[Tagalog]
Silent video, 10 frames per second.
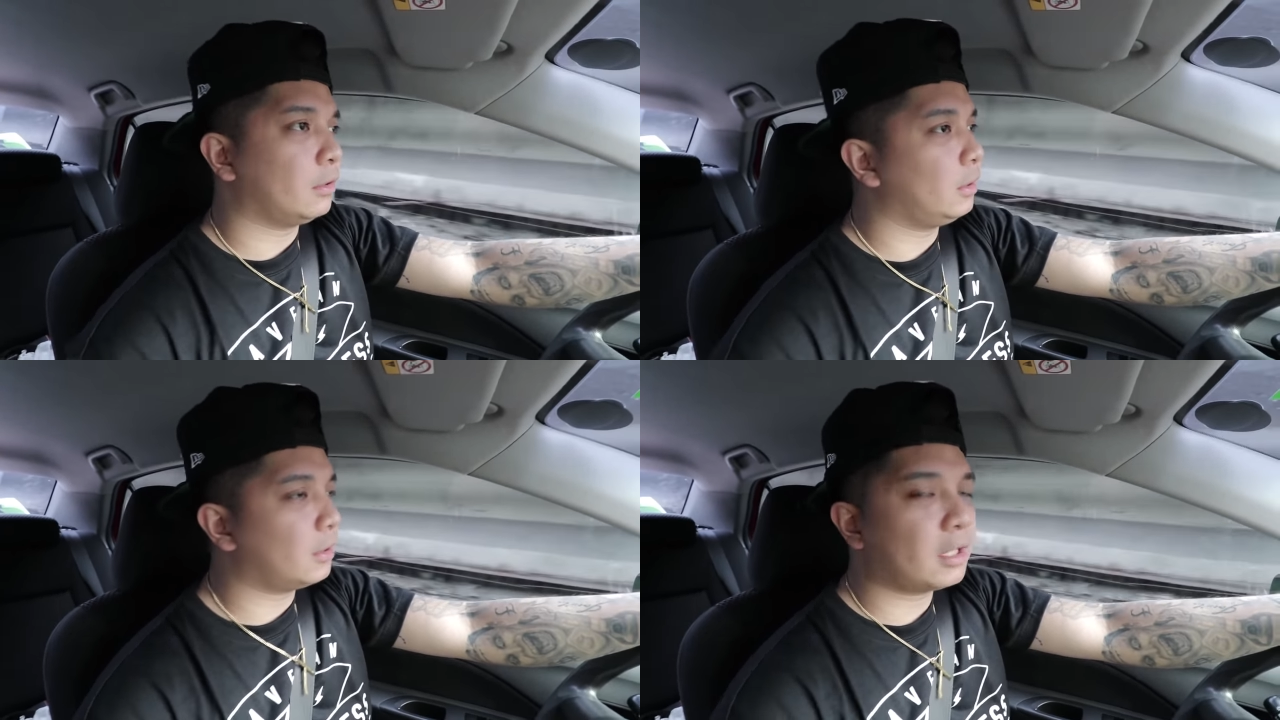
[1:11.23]

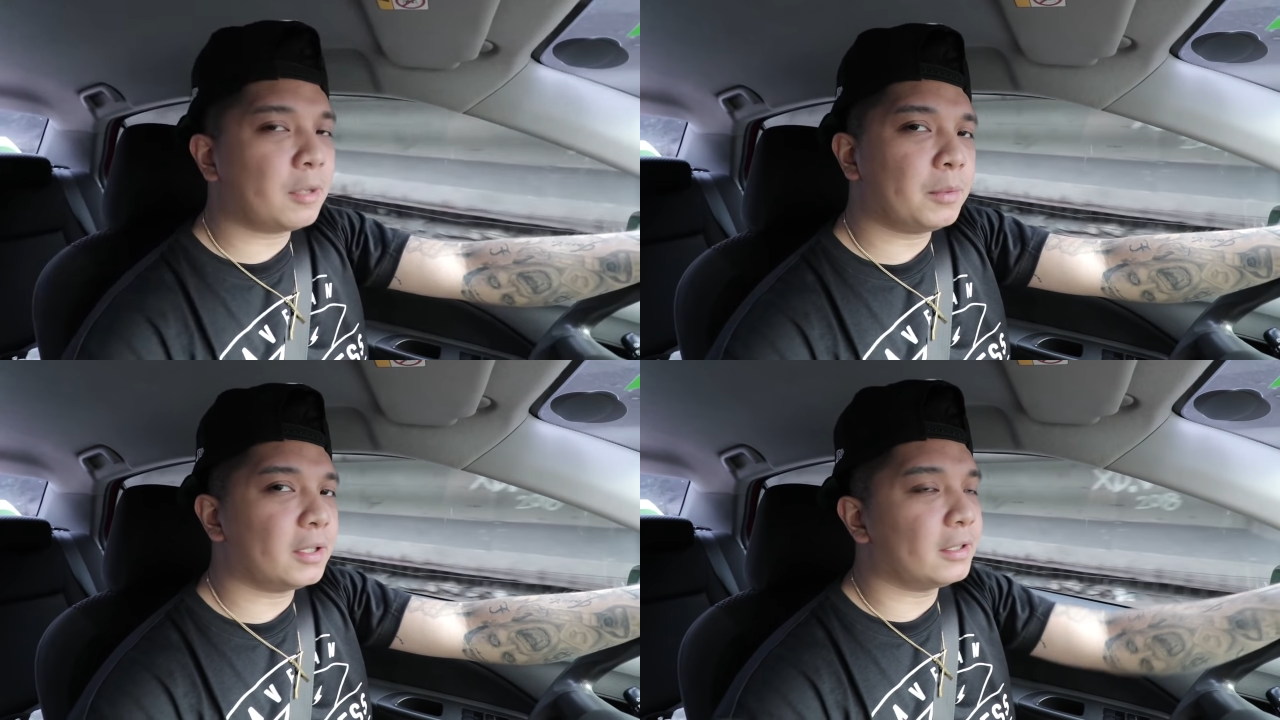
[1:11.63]
hindi na
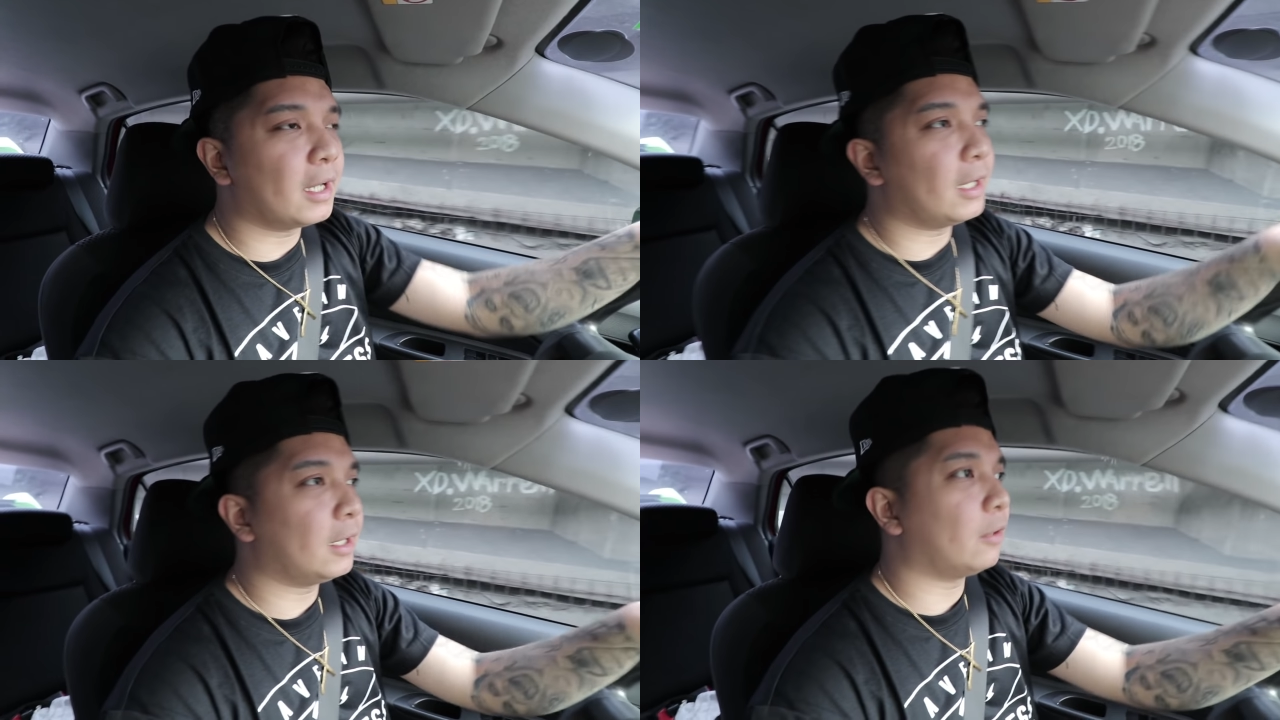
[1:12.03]
namin
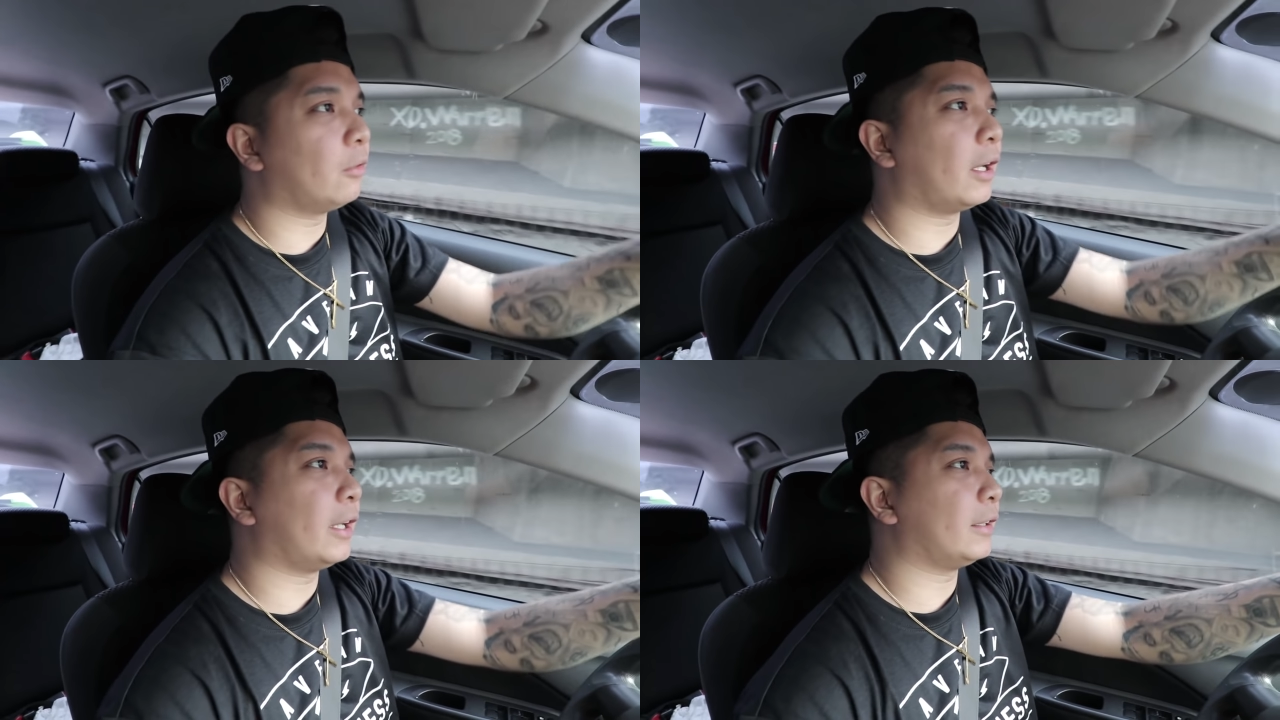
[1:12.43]

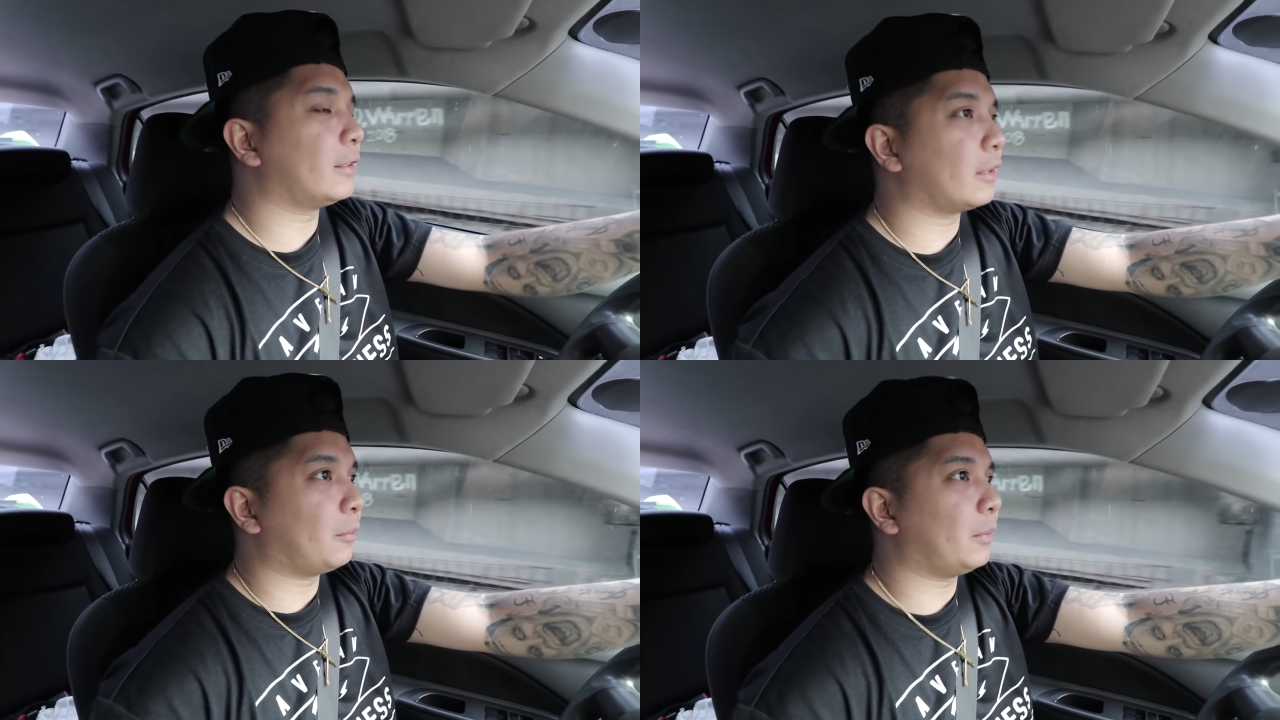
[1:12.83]
nadalaw kahit
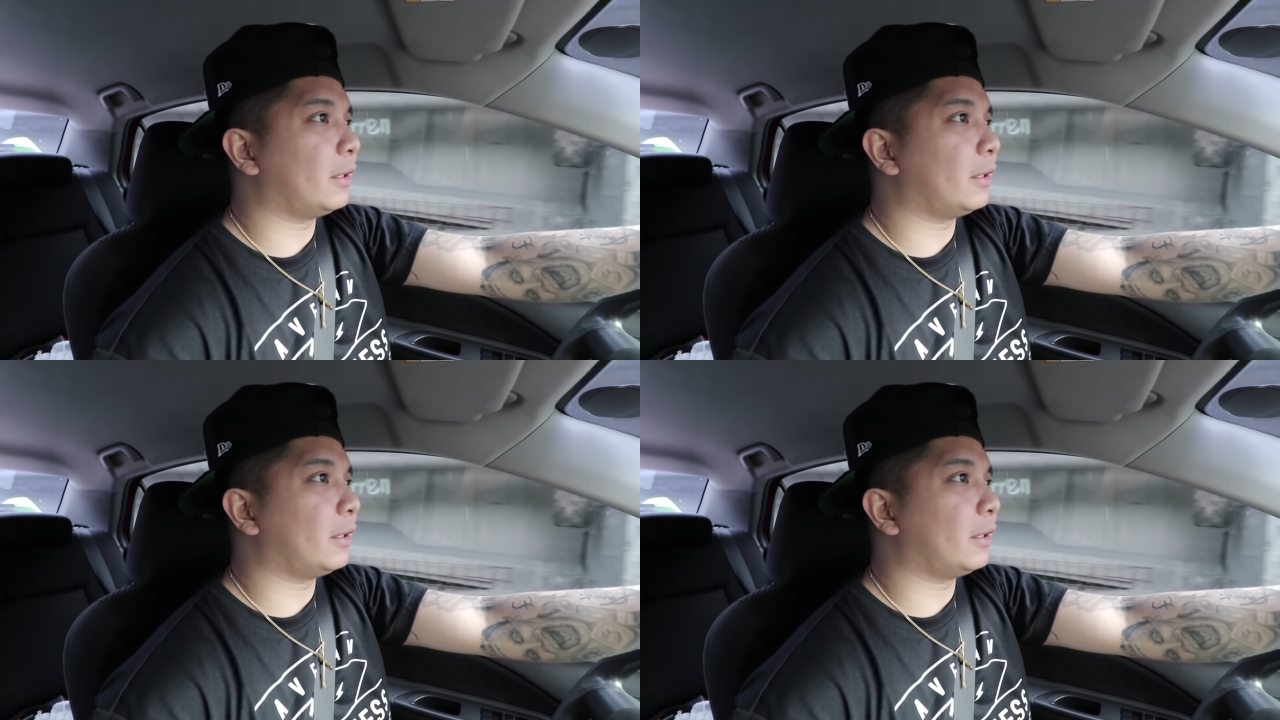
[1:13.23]
isang